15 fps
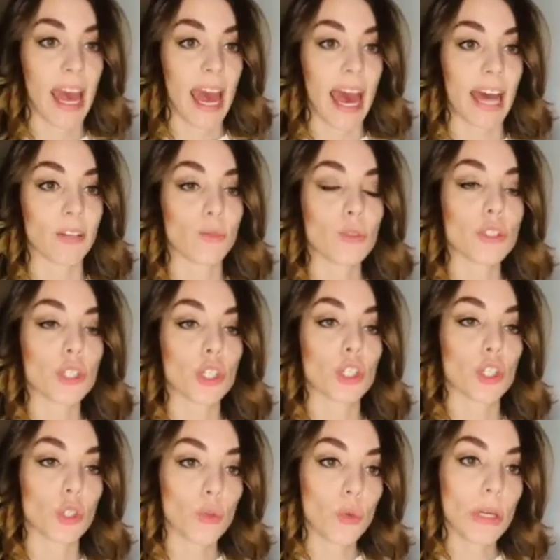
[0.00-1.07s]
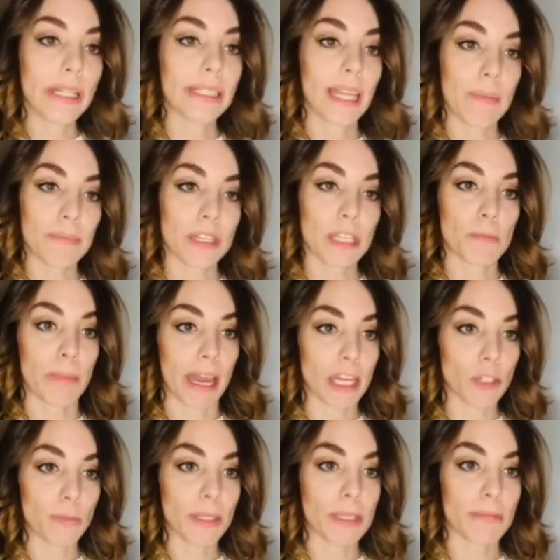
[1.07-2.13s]
An unseren Schulen gibt es
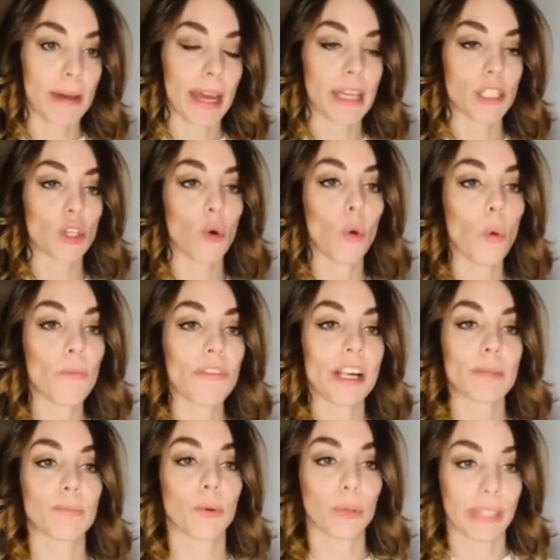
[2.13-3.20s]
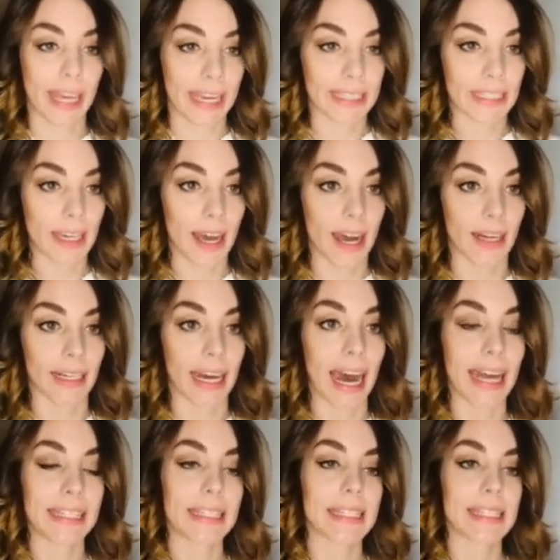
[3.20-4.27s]
beispielsweise Umweltprojekttage,
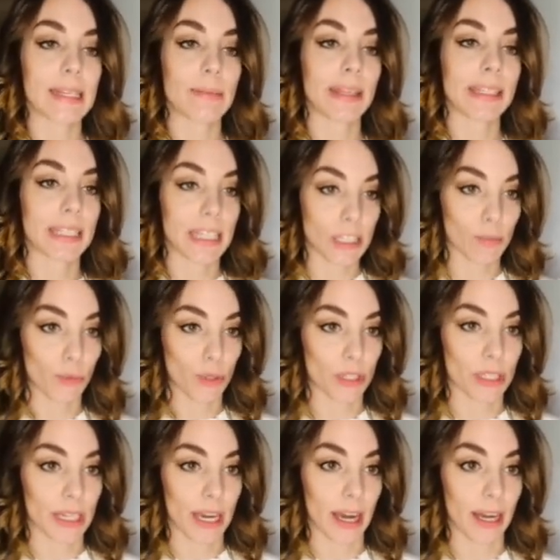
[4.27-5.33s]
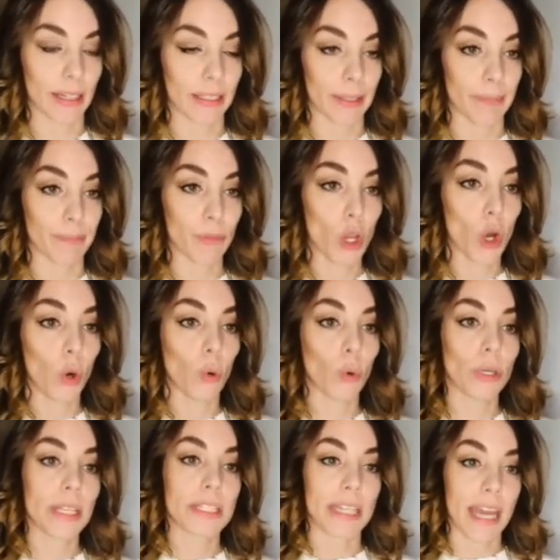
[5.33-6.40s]
Antisemitismustage
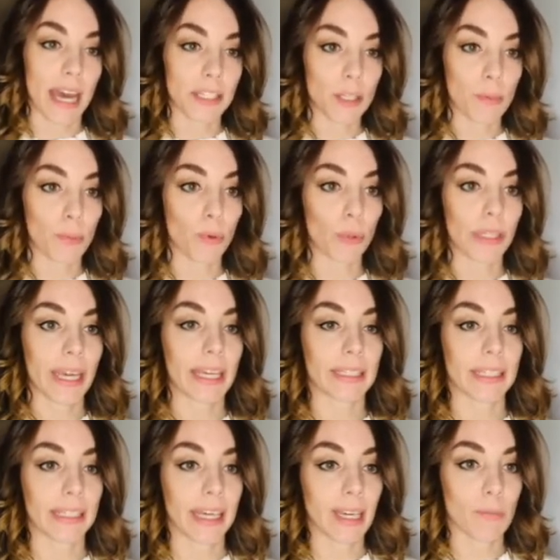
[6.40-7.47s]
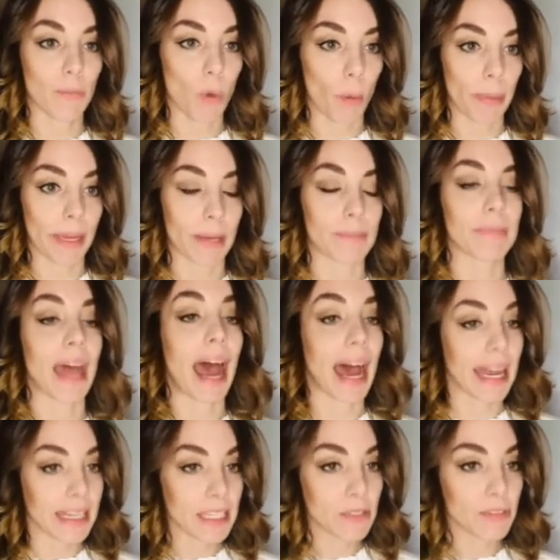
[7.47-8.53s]
oder Theaterprojekte gegen Mobbing.
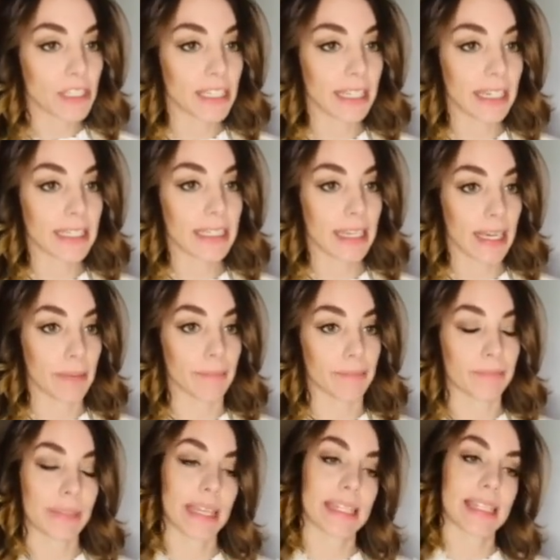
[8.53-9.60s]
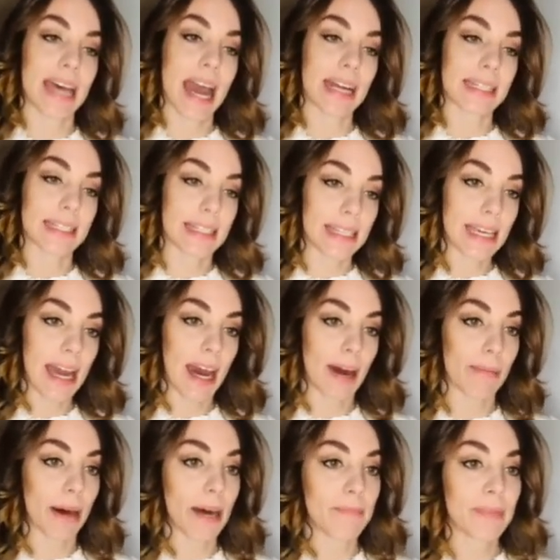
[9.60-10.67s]
Alles wichtige Themen. Jetzt sagen Sie
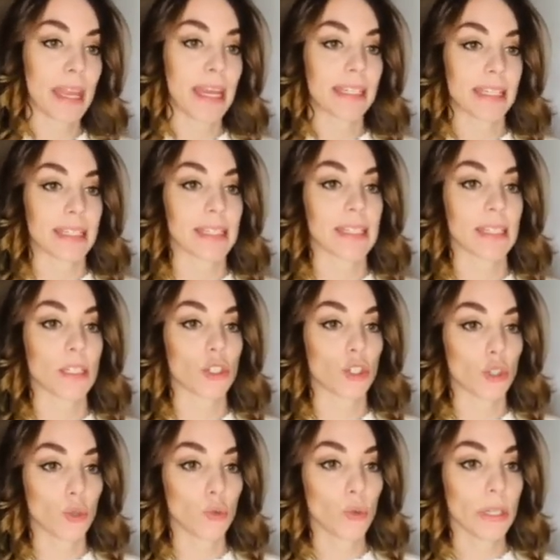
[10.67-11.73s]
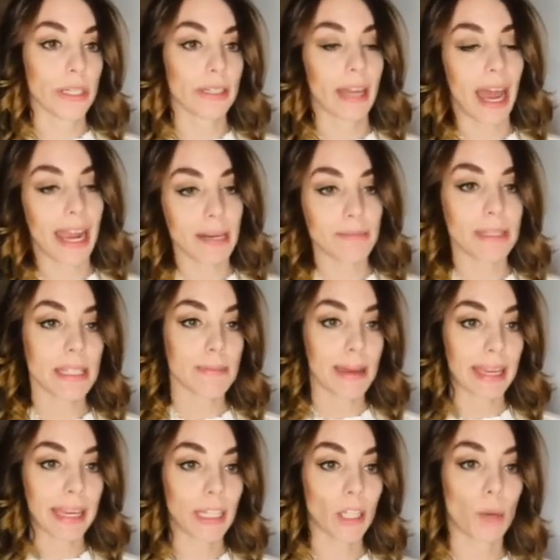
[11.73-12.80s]
aber, dass es in Schulen ein bis zwei
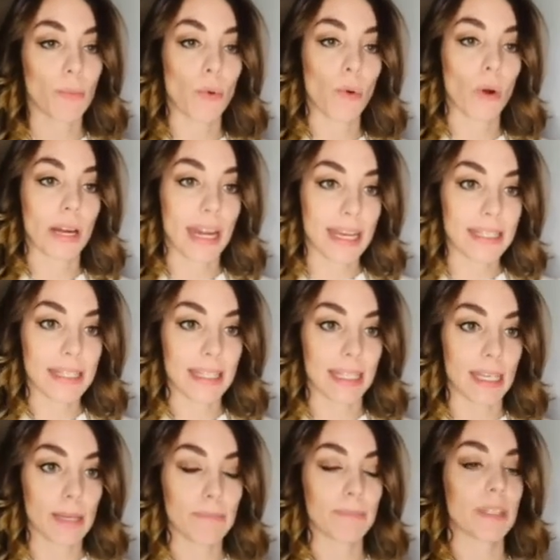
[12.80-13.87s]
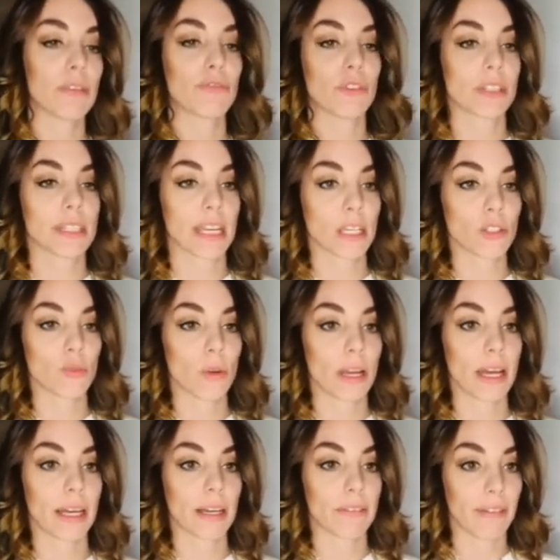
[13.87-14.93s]
Kinder pro Klasse gibt, die von
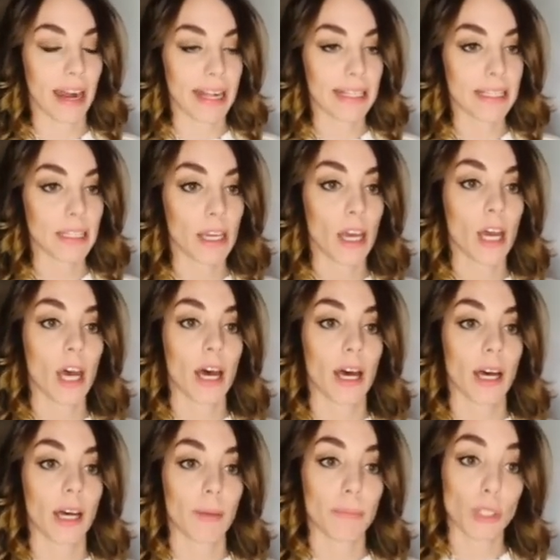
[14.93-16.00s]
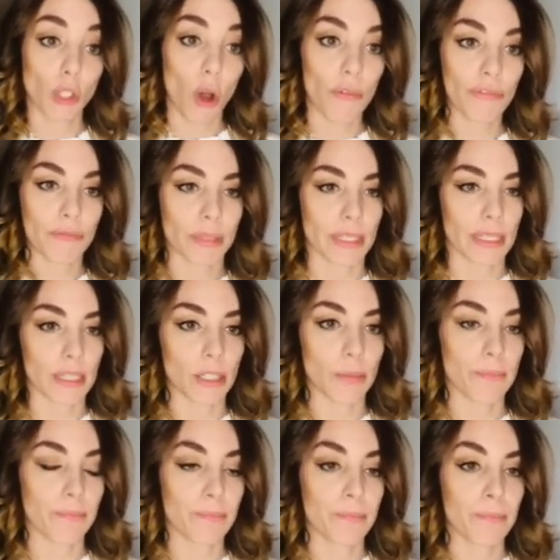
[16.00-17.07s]
sexueller Gewalt äh, betroffen sind.
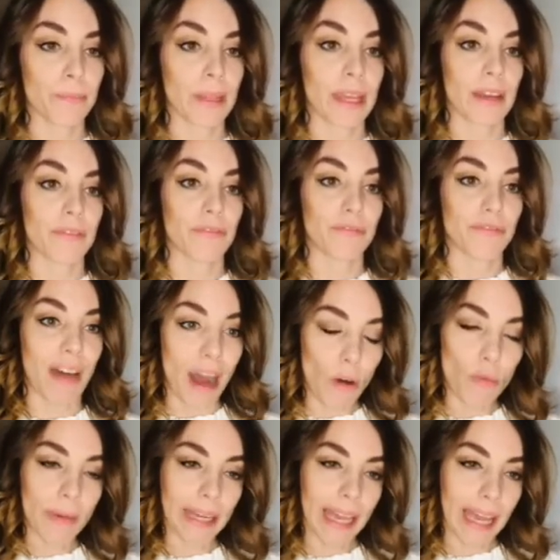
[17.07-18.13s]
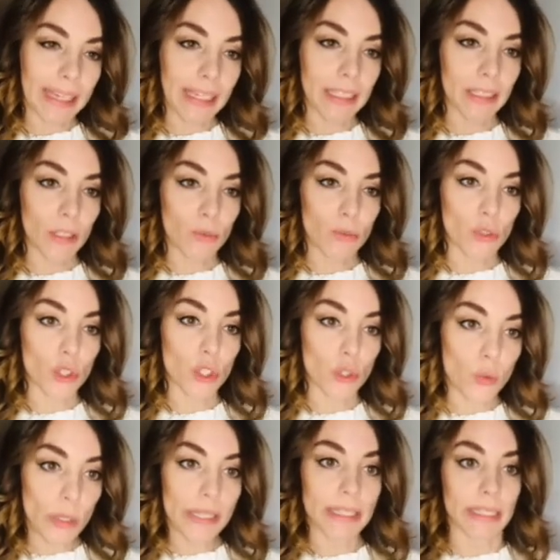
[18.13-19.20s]
Warum reagieren denn unsere
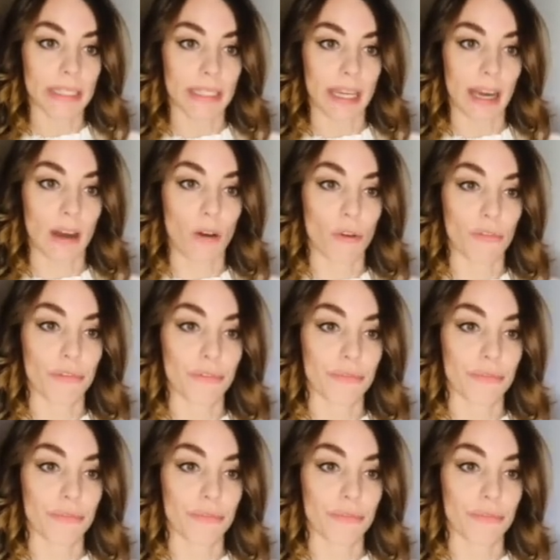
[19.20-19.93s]
Schulen nicht darauf?